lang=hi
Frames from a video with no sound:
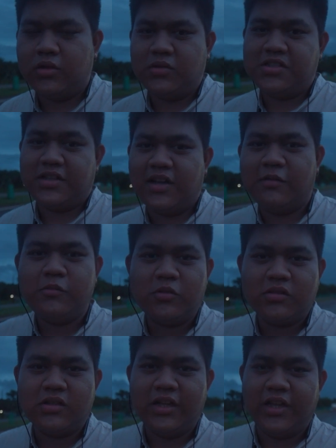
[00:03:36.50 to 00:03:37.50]
तो जितना हम
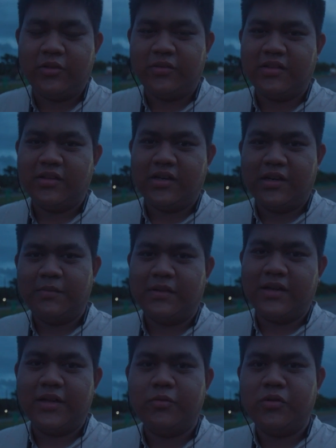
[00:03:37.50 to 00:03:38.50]
लोग एक दूसरे से कर
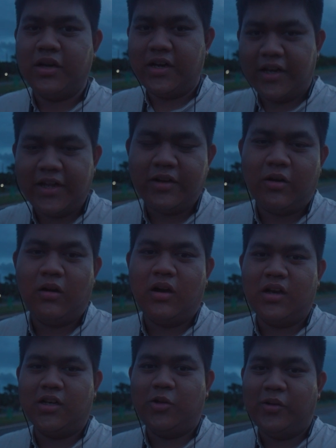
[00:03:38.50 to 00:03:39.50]
पा रहे हैं वो कर रहे हैं
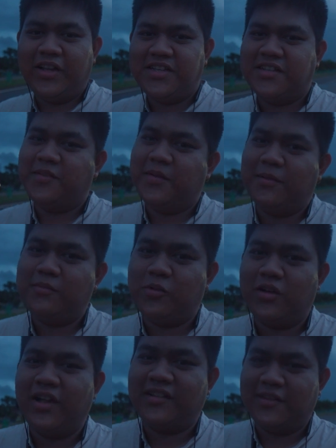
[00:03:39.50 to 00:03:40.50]
और डोनेशंस भी हम
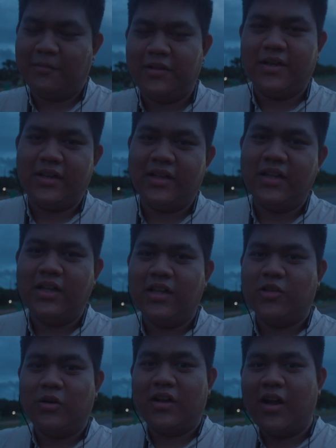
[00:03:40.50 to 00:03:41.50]
थोड़ा एक्सेप्ट कर रहे
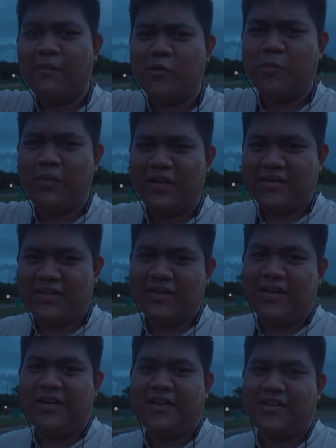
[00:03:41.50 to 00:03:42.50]
हैं तो अगर आपको प्लीज़
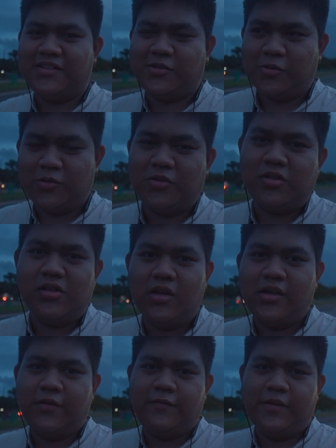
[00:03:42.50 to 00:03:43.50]
इंटरेस्ट हो
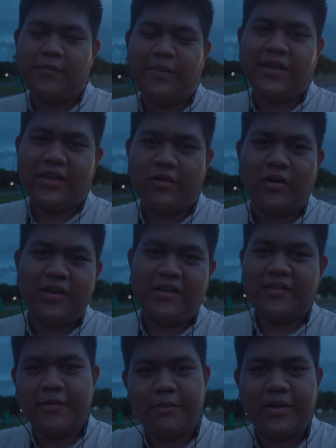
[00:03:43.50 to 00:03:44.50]
फिल्म मेकिंग और
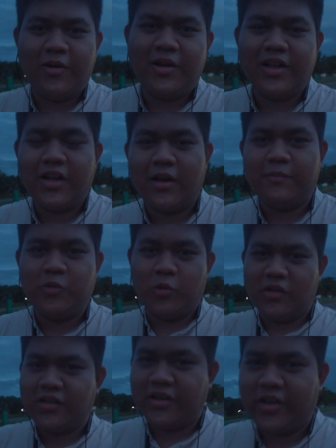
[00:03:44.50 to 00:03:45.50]
इन सब में और अगर आप
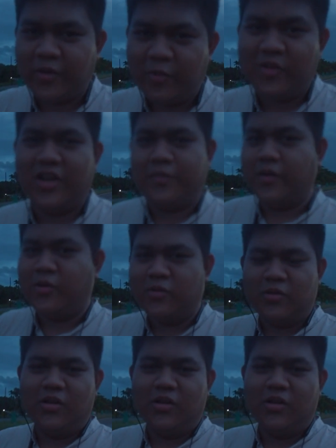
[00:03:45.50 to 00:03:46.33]
थोड़ा सा कंट्रीब्यूट कर पाओ